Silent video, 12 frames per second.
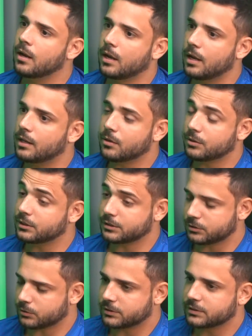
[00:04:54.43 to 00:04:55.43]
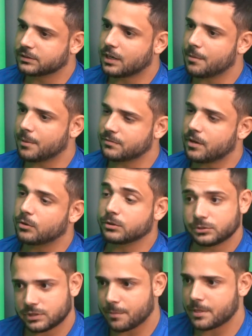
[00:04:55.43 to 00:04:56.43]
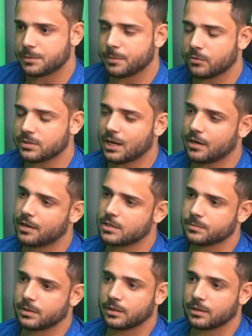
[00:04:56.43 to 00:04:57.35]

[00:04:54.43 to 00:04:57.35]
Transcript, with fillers: É da onde a gente consegue extrair mais valor, justamente pelos acréscimos, né?